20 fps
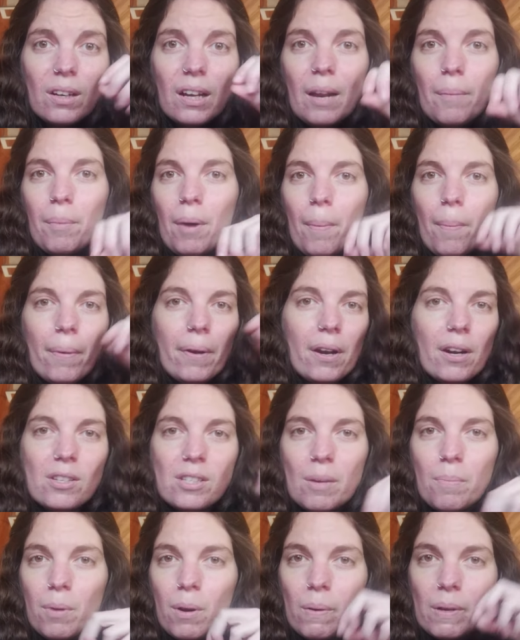que le puedes poner, no
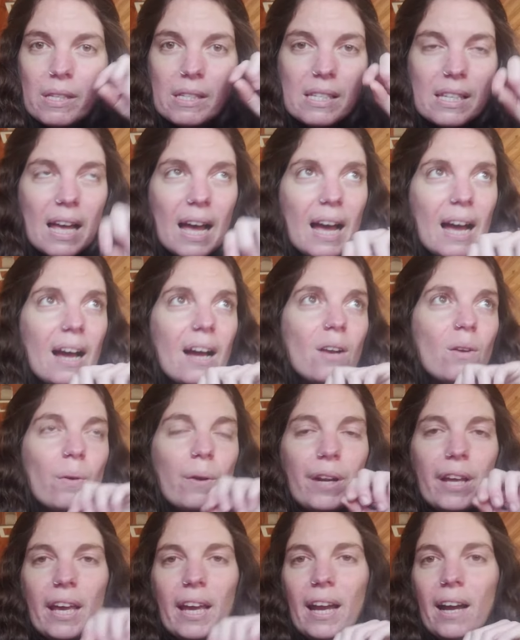sé, provenzal,
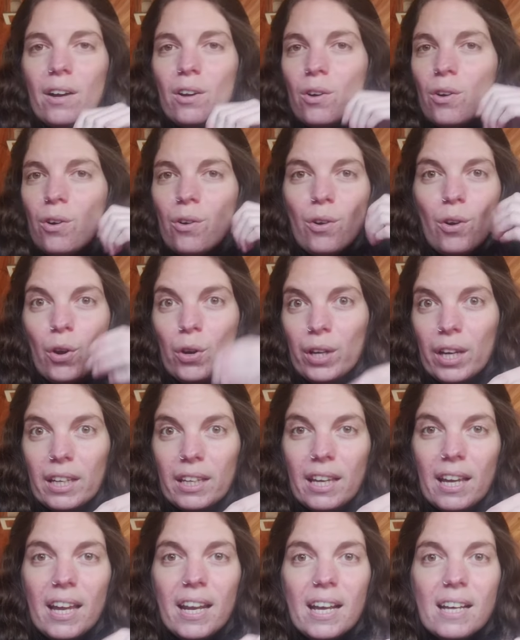orégano o lo que
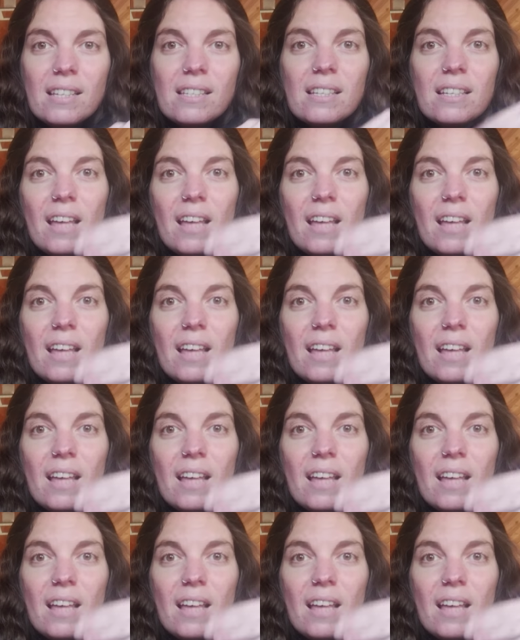quieras,